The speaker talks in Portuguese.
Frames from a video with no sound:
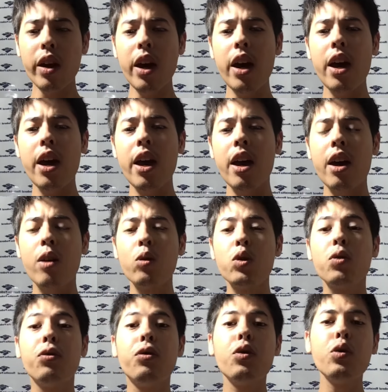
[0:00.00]
é,
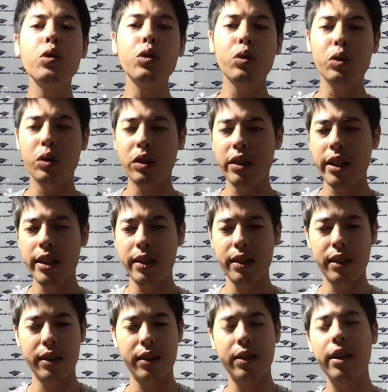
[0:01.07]
os frutos
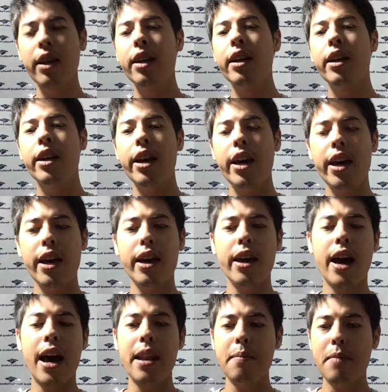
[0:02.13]
desses é,
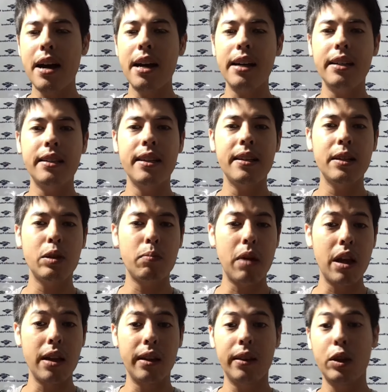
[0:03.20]
animais, dessas
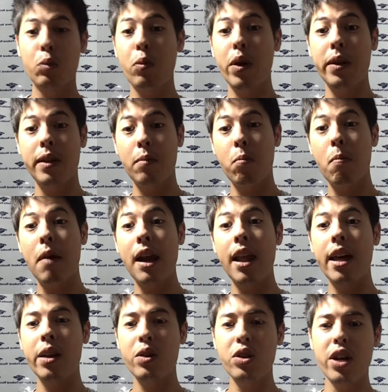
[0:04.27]
plantas. Por exemplo, uma
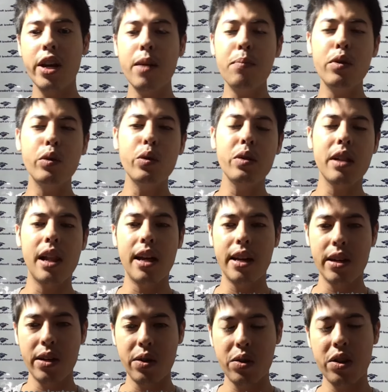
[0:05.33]
laranjeira produz
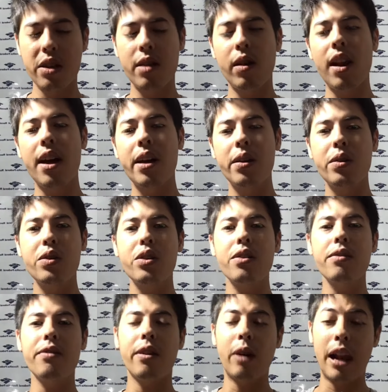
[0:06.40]
laranja, então
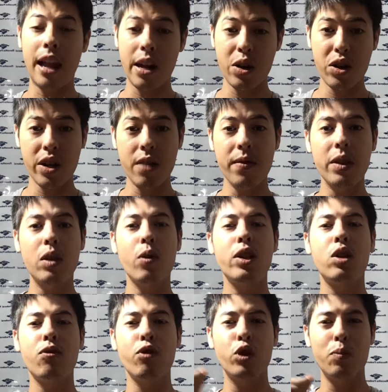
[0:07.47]
laranja, a laranjeira vai ser o
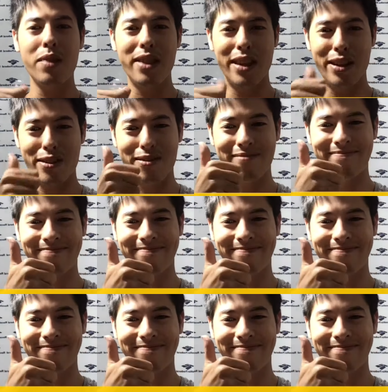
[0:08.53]
ativo hospedeiro.